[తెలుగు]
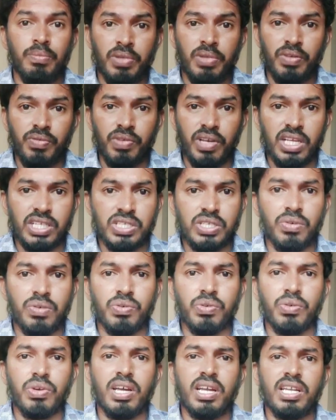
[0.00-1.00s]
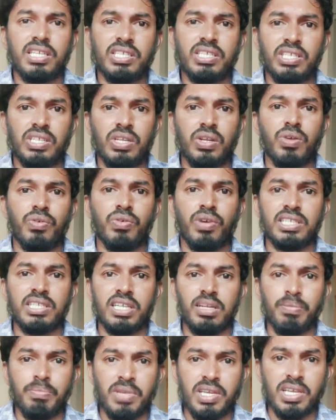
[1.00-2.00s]
మీరు విలేజ్లో ఉంటున్నారా సిటీలో ఉన్నా
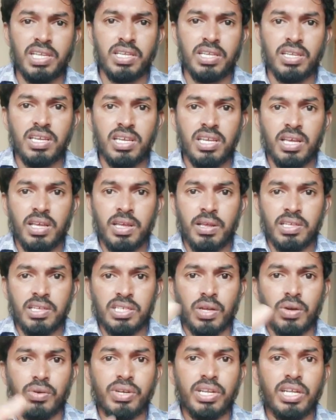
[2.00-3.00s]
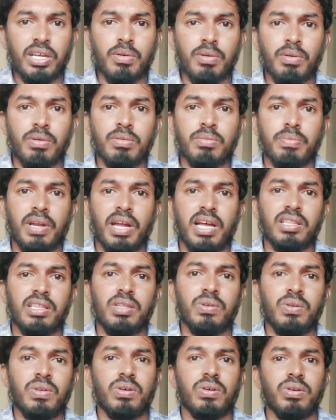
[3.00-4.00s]
సరే మీ సరౌండింగ్
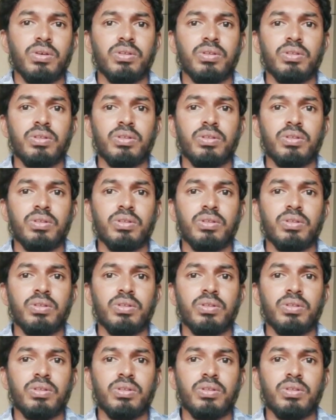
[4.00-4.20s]
ప్రాంతంలో